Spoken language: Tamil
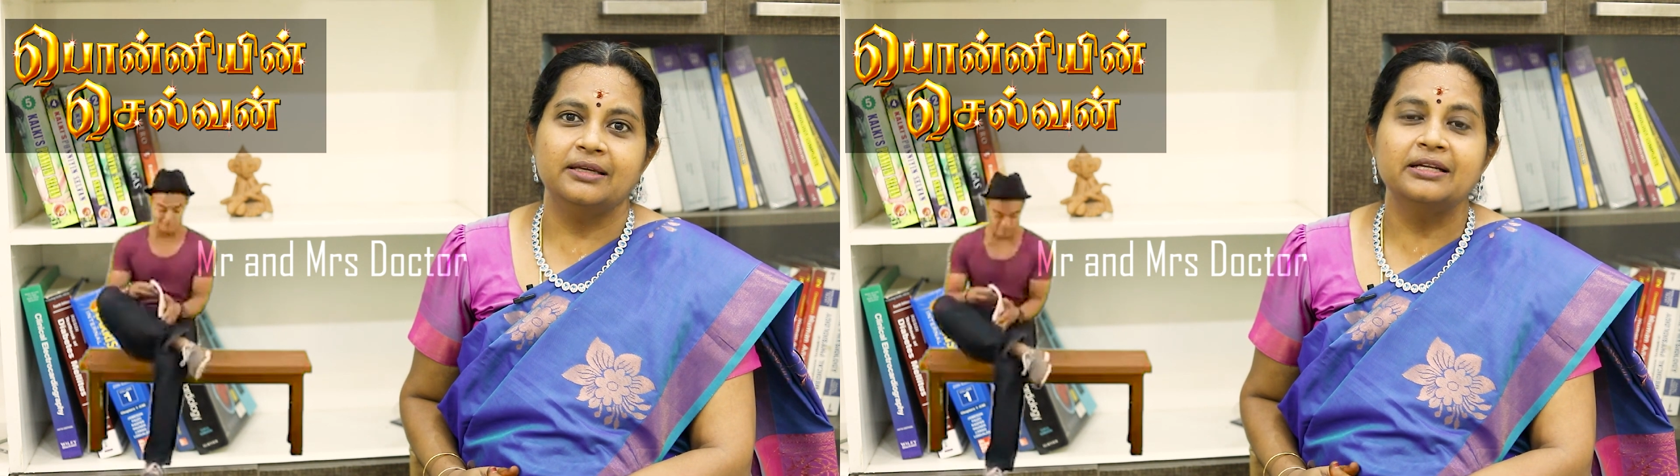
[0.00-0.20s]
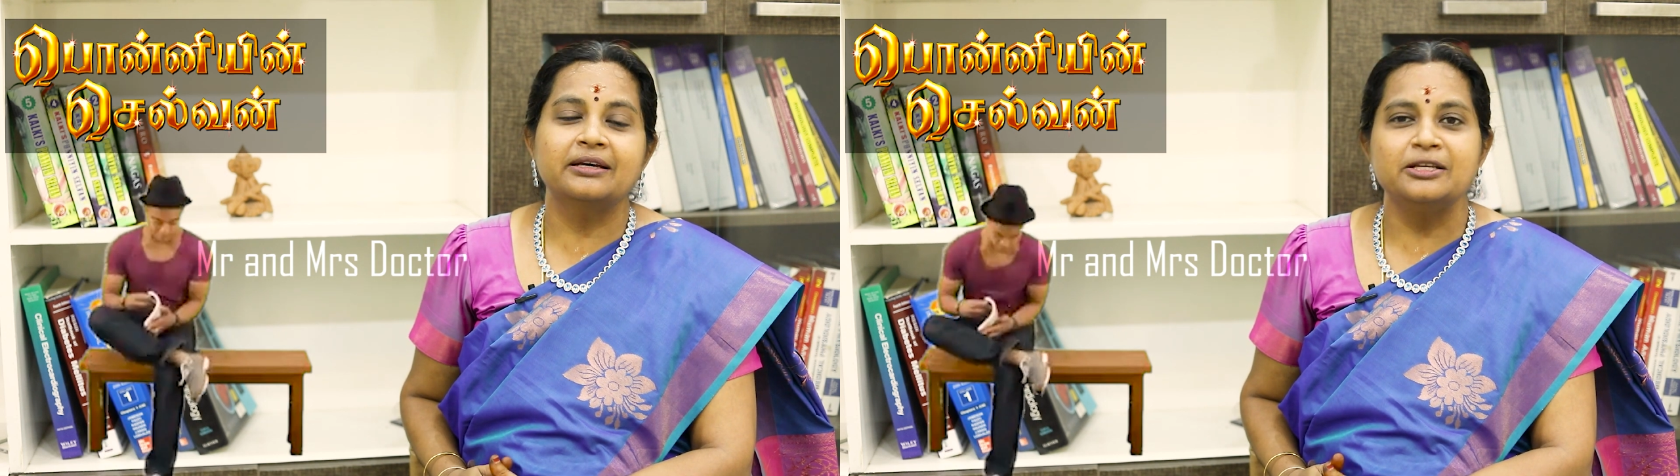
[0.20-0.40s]

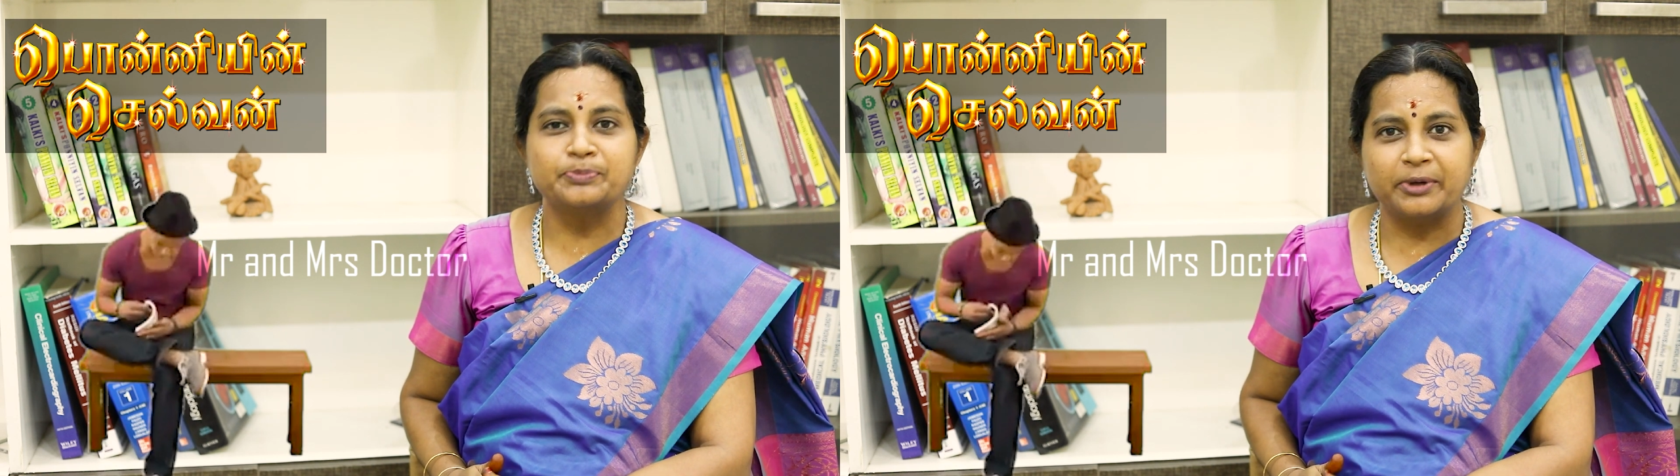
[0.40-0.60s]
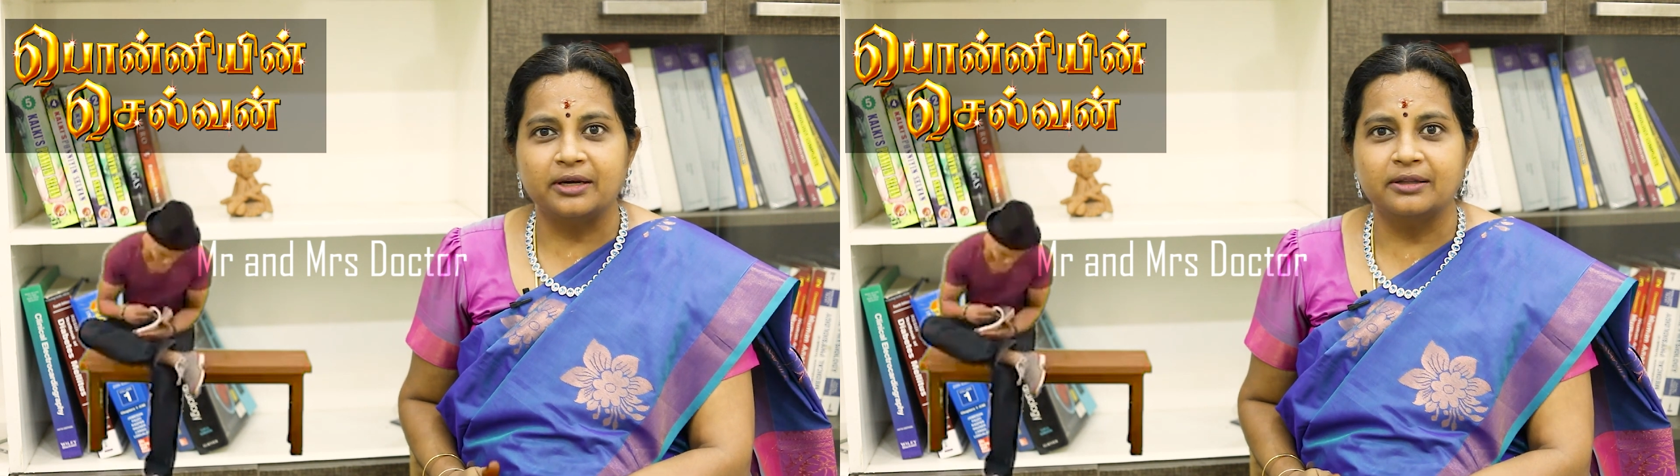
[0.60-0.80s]

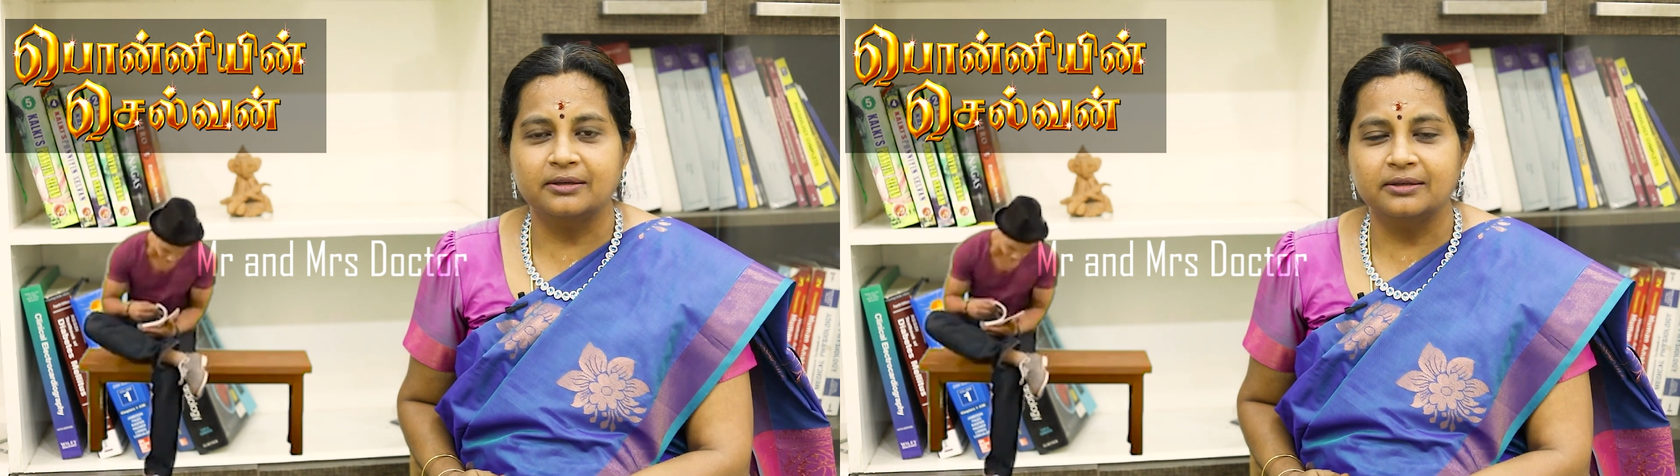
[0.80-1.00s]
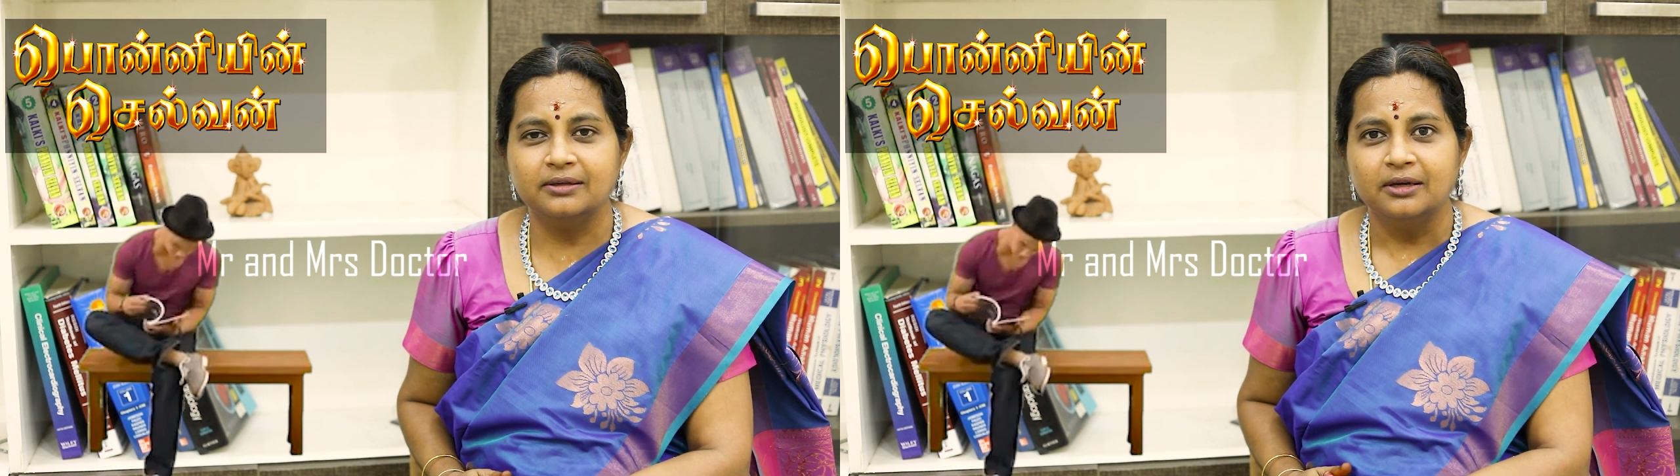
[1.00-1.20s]
இன்க்ரீஸ்
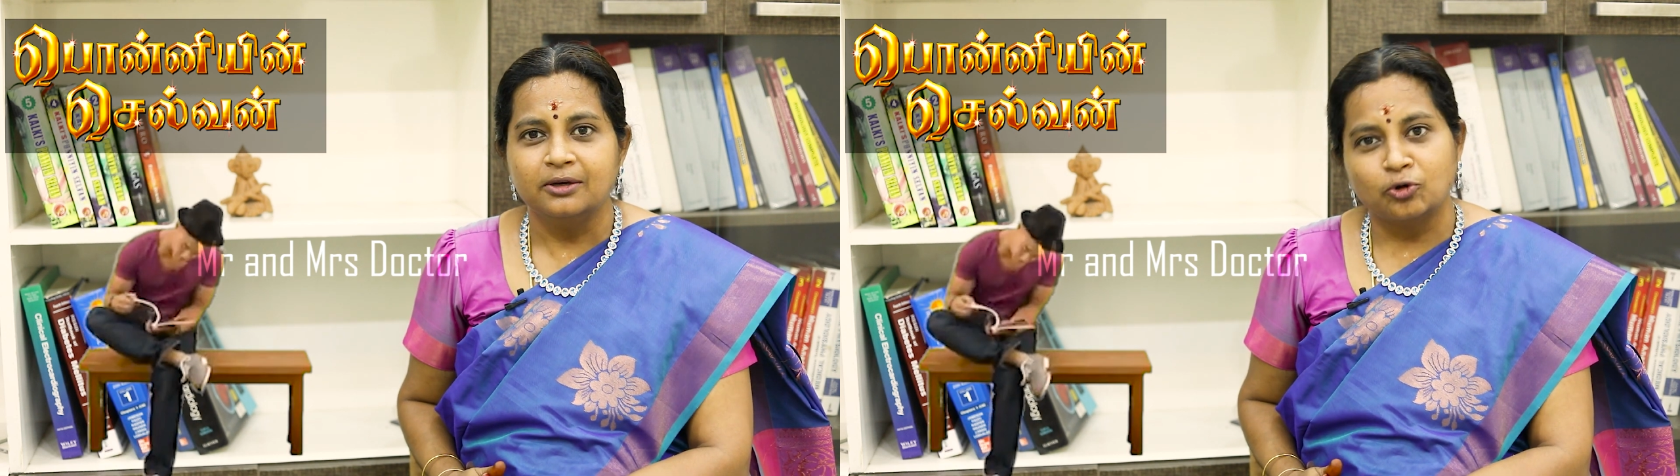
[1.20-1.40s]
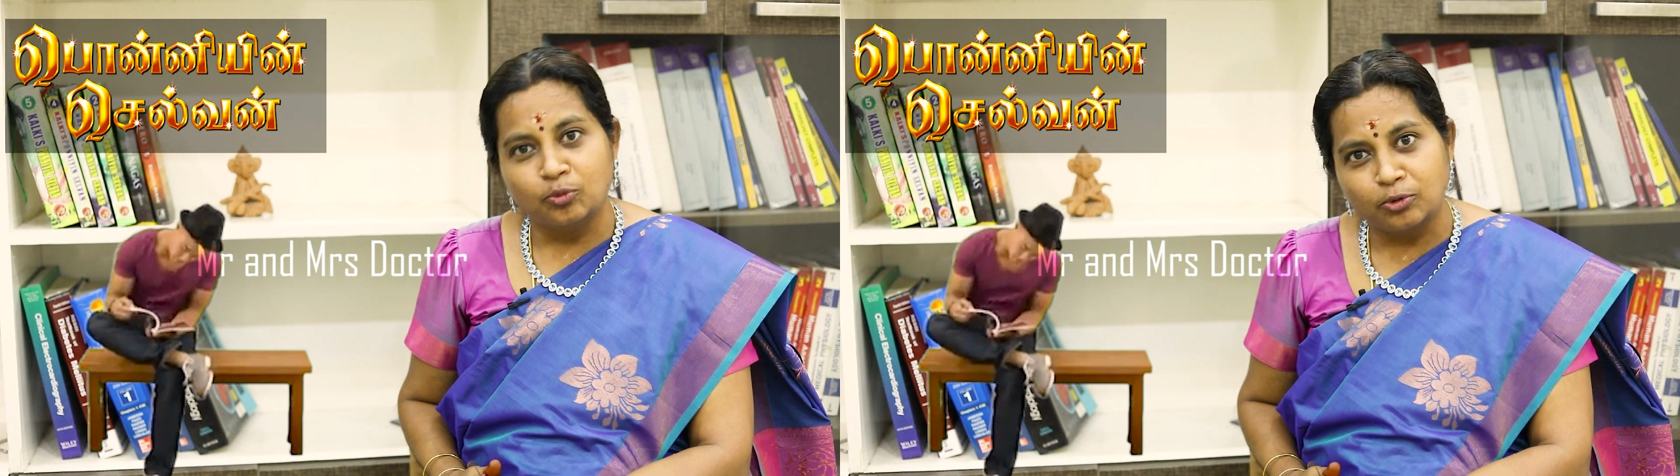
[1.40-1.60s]
பண்ணுறதுக்கு
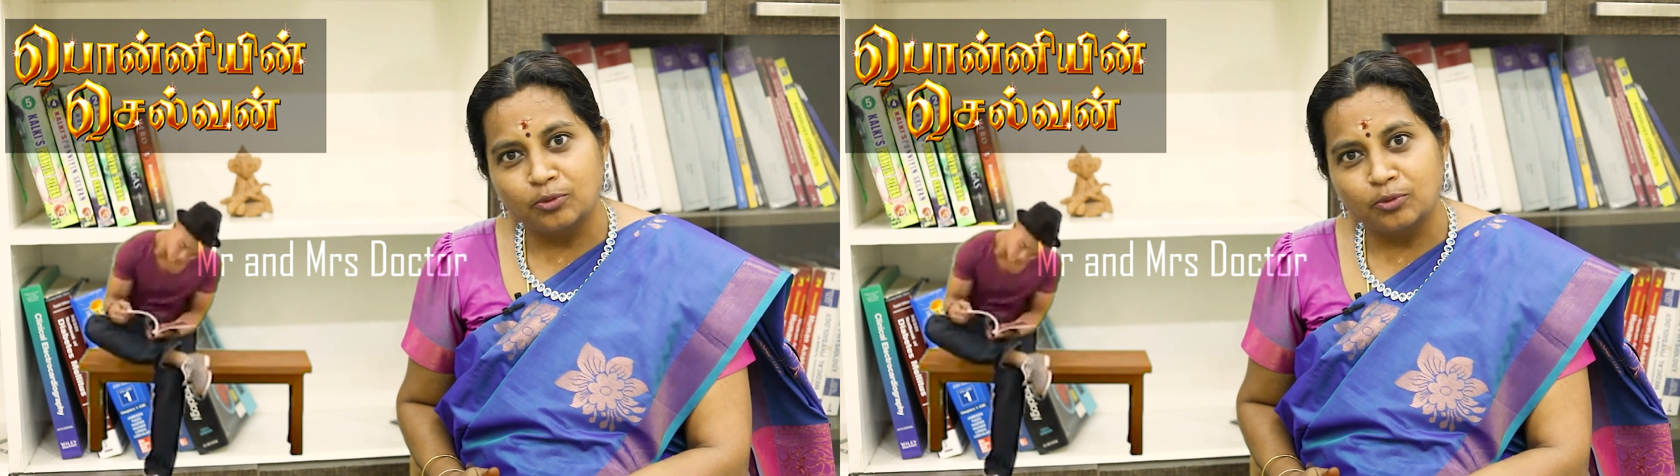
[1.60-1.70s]
ரொம்ப